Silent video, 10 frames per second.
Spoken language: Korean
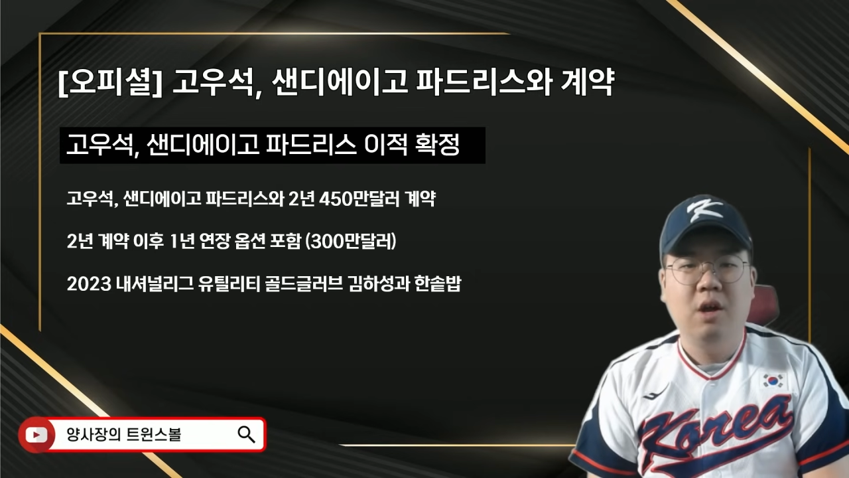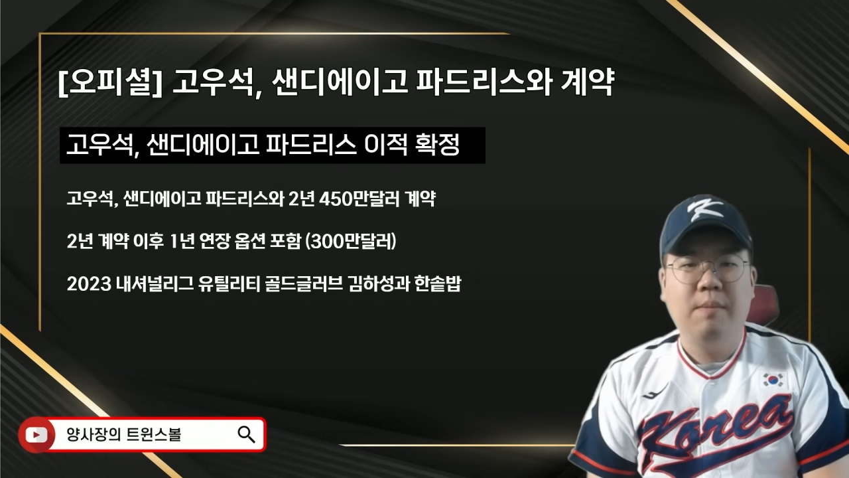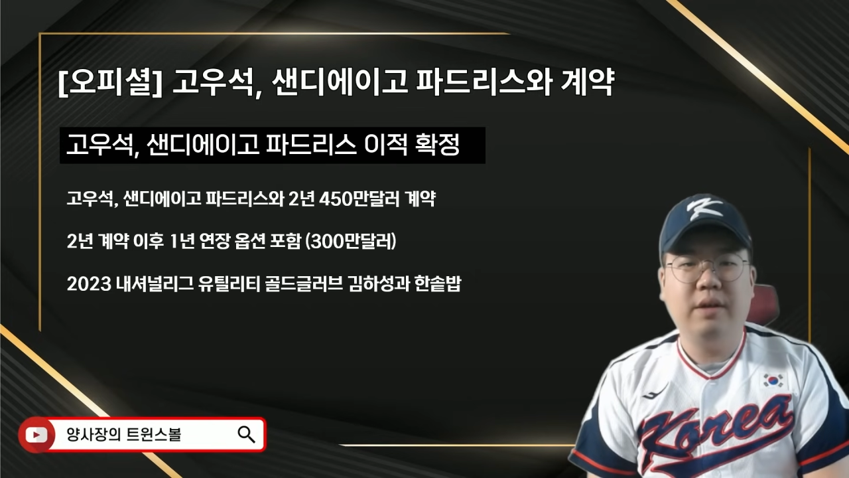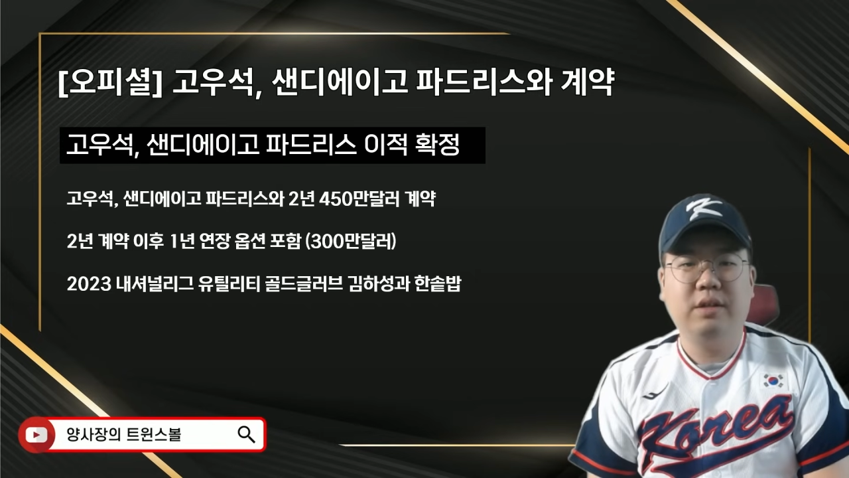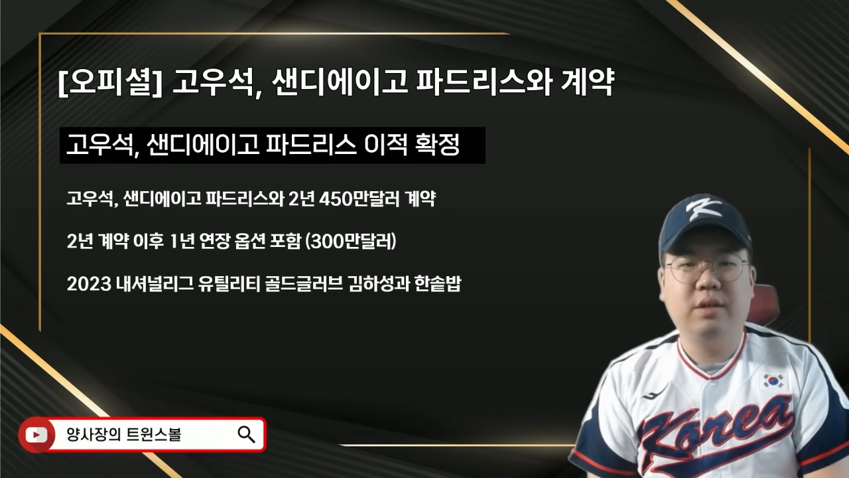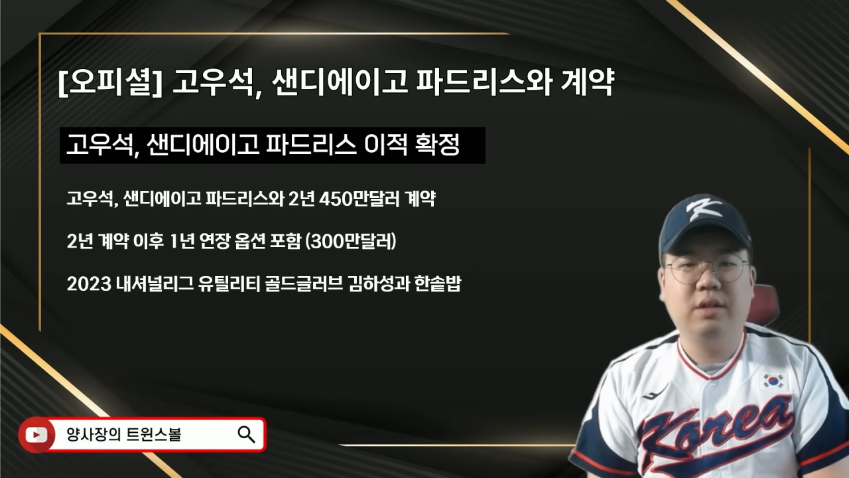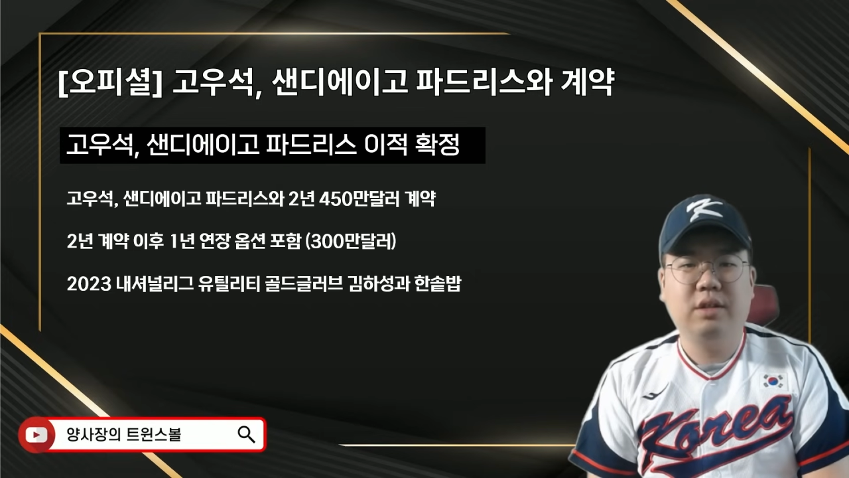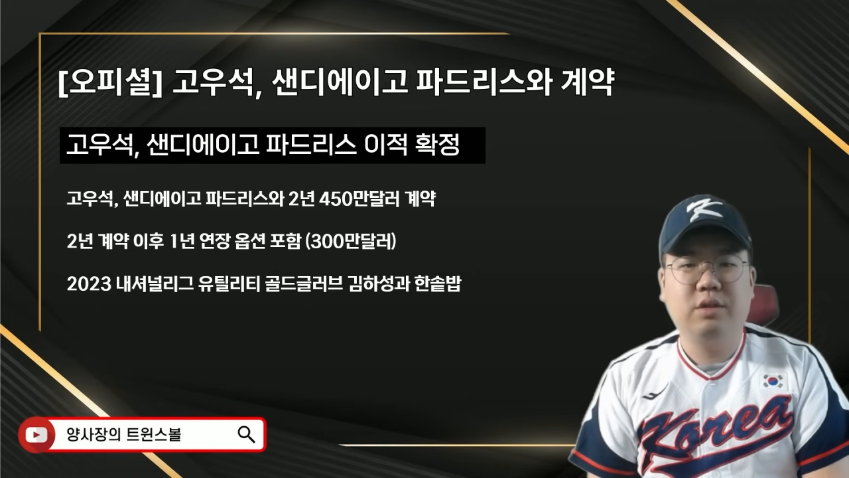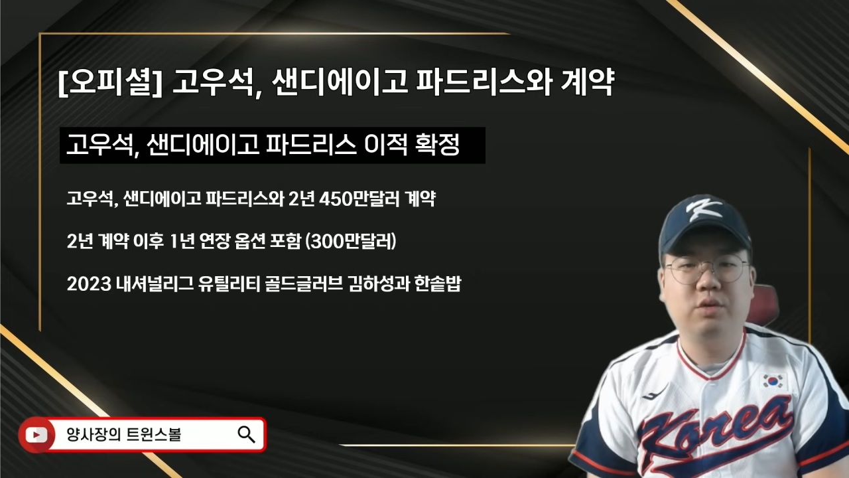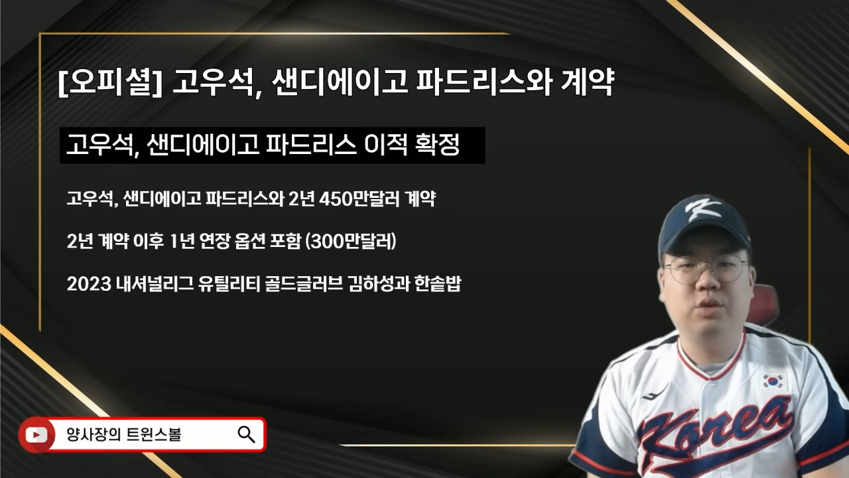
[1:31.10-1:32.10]

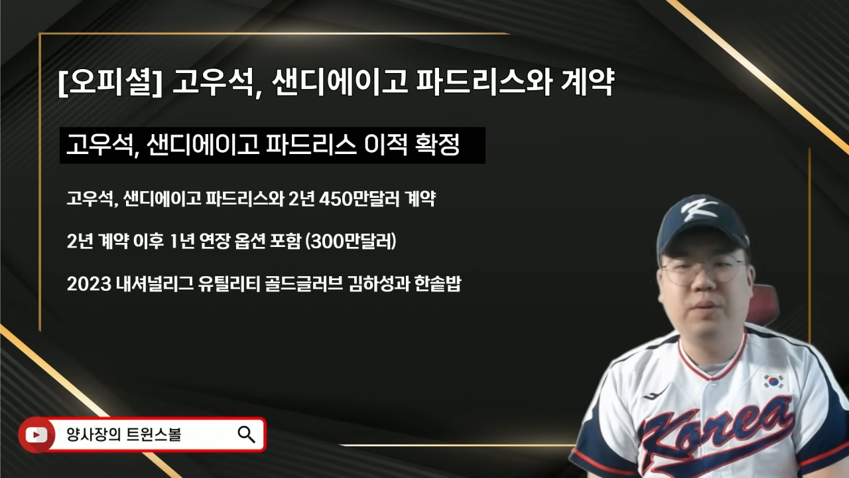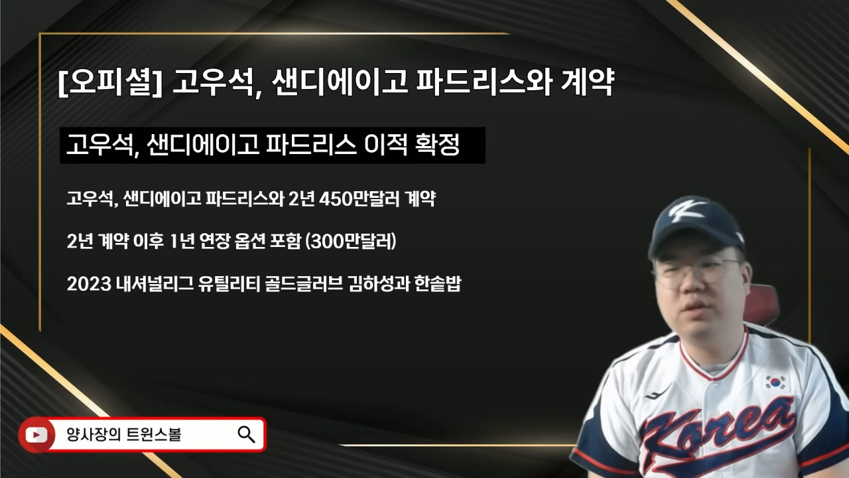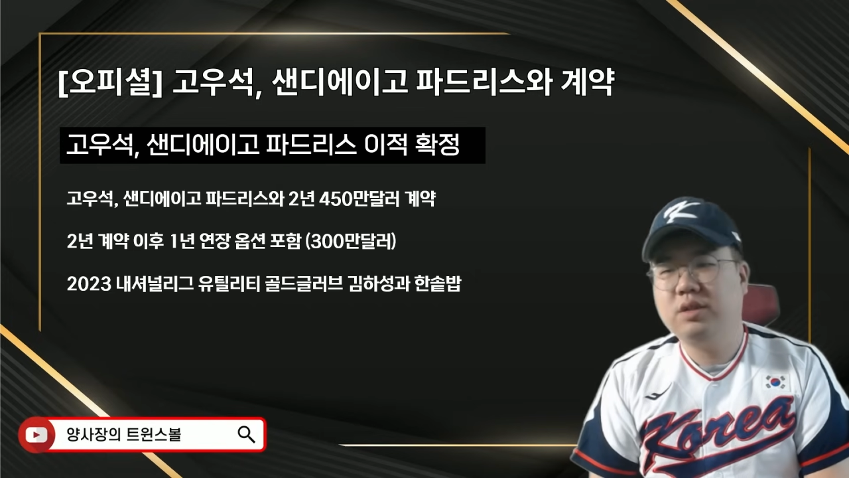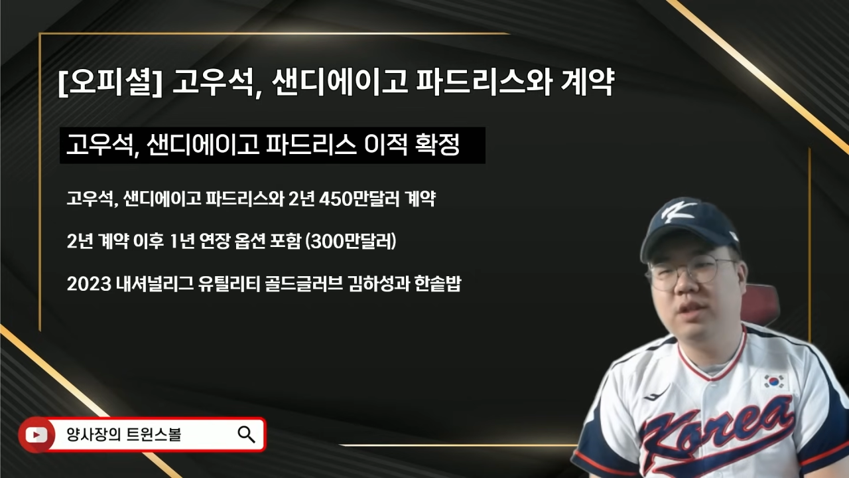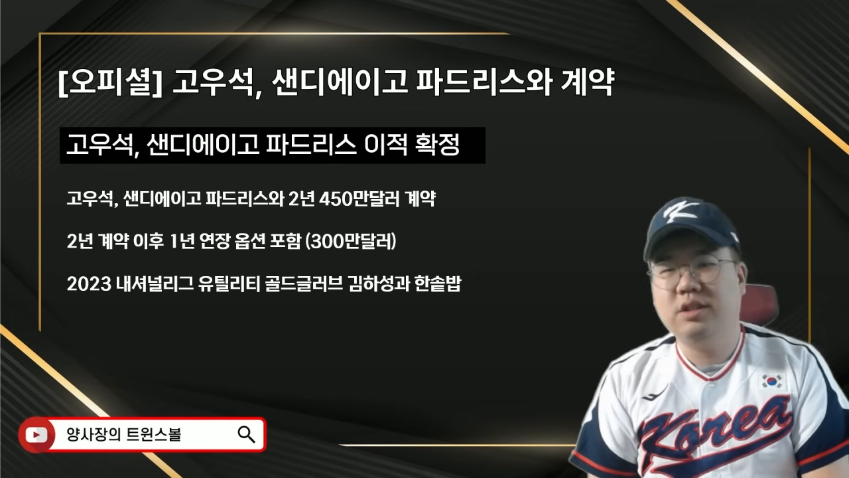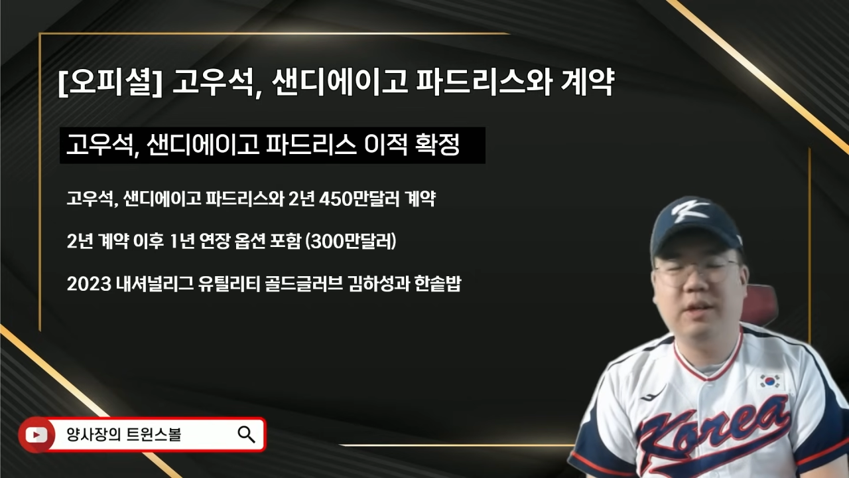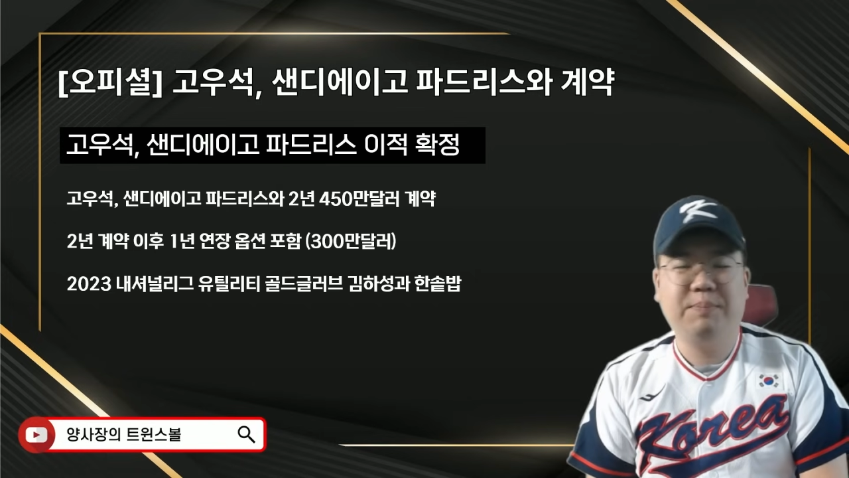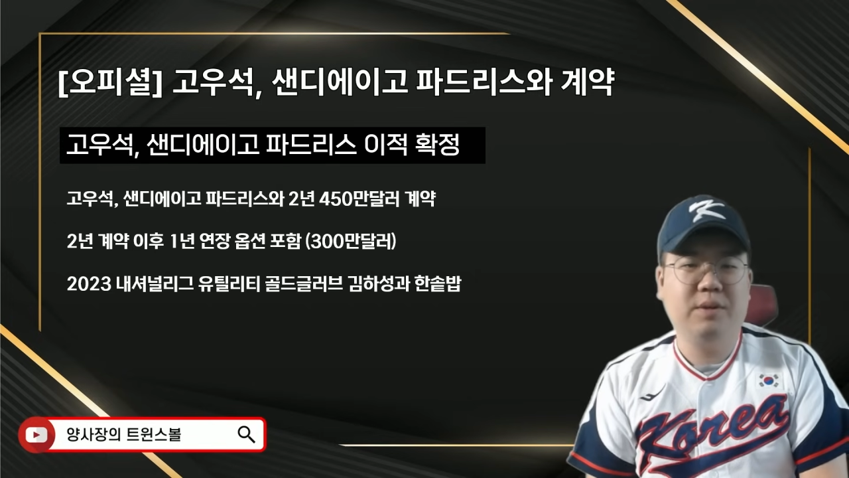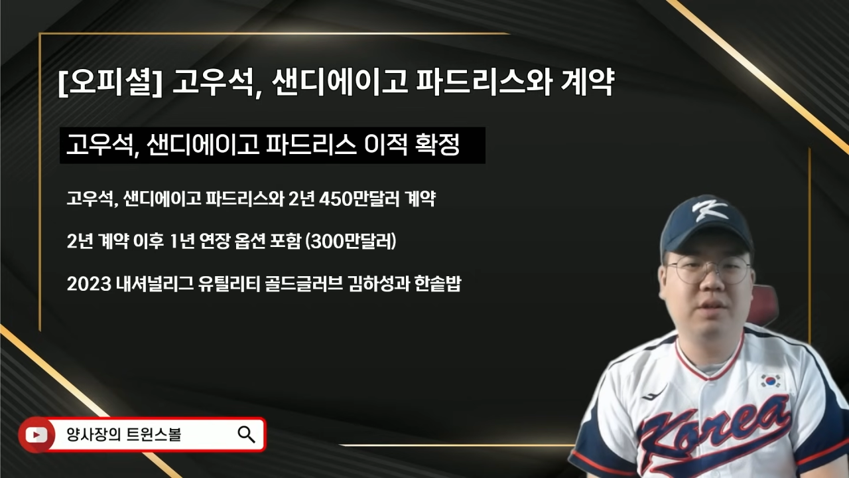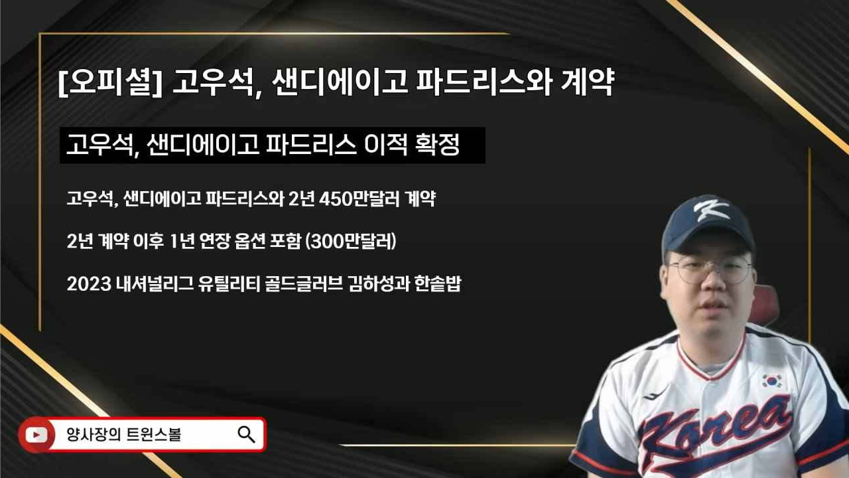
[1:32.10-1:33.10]
메이저리그의 또 슈퍼스타 중 한
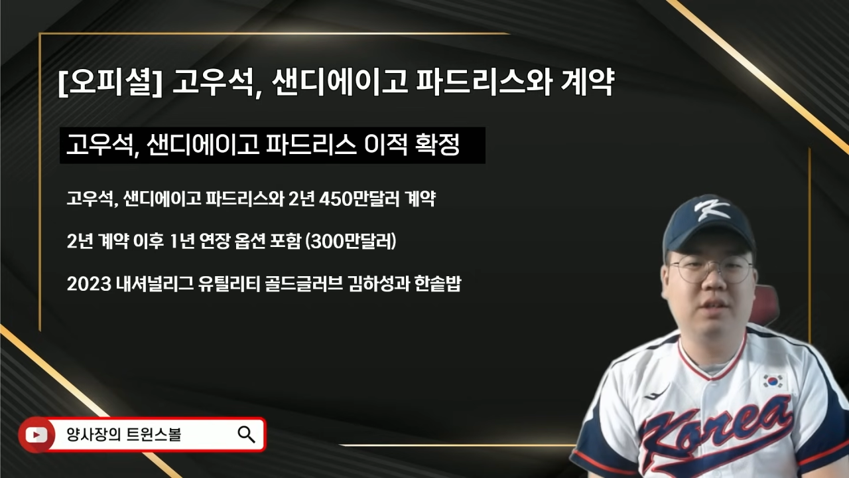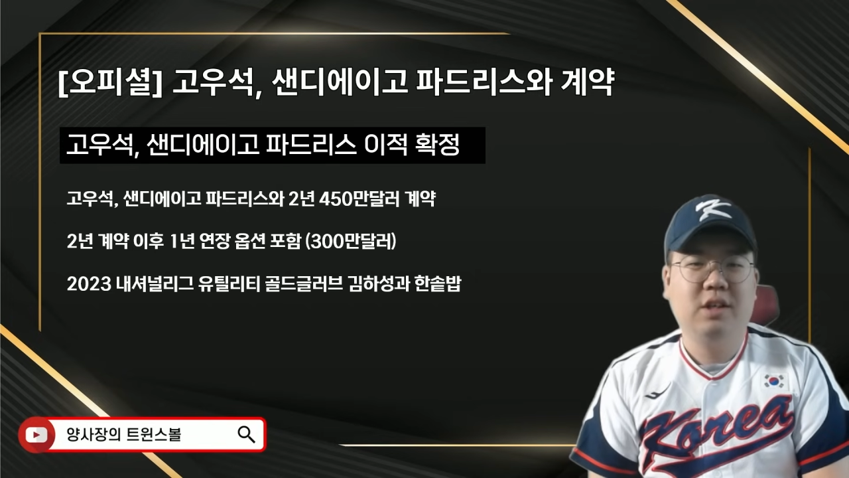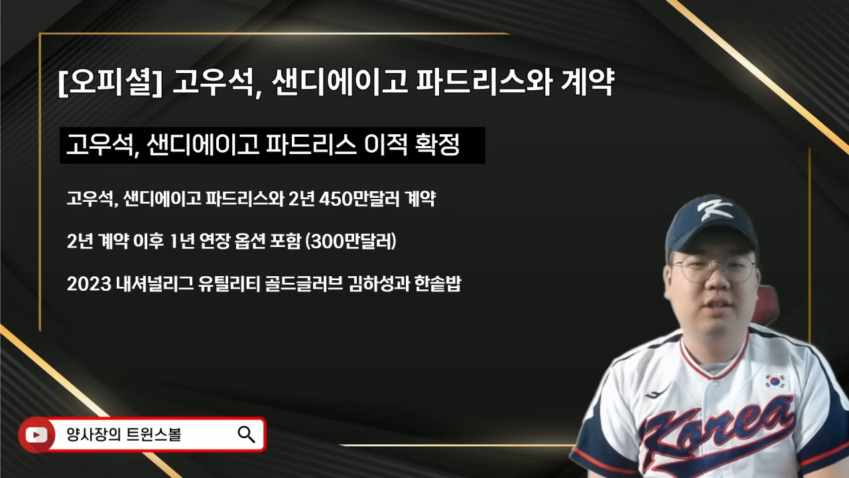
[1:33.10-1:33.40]
명인